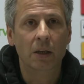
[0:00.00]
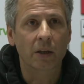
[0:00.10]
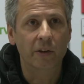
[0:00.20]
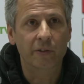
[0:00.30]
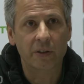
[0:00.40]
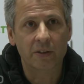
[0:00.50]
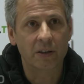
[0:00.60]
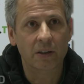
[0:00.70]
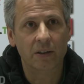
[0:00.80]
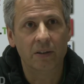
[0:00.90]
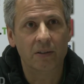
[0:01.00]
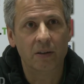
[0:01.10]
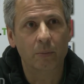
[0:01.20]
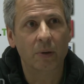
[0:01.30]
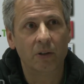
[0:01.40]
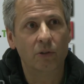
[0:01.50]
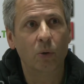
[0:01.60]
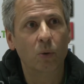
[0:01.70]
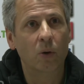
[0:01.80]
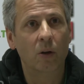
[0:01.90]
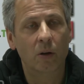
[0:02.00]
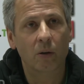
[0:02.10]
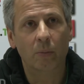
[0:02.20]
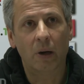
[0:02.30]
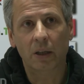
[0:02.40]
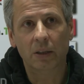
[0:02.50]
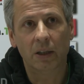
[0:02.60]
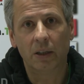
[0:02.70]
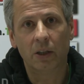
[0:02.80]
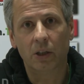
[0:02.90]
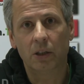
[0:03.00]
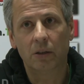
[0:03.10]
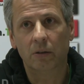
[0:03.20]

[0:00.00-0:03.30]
14. Äh, äh, Dezember so machen, denke ich.